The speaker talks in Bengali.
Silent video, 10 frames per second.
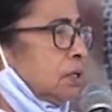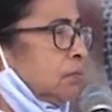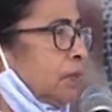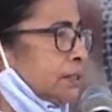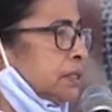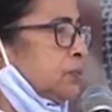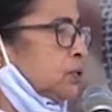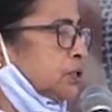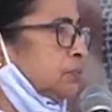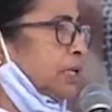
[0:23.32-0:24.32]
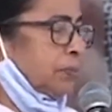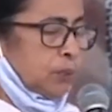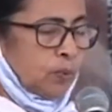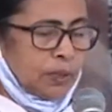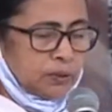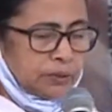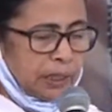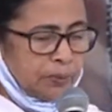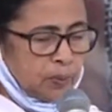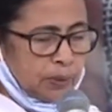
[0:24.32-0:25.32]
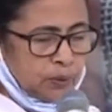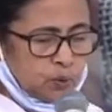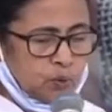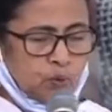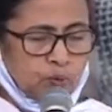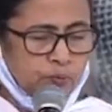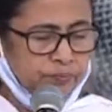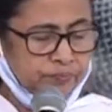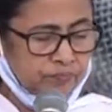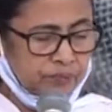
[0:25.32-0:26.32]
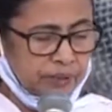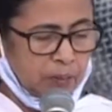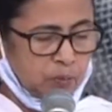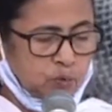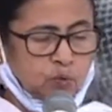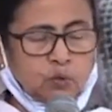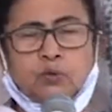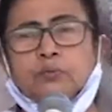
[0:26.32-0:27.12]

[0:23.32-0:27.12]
ভাতৃপ্রতিম দেবকুমার দেবকুমার টুডু দেবু টুডু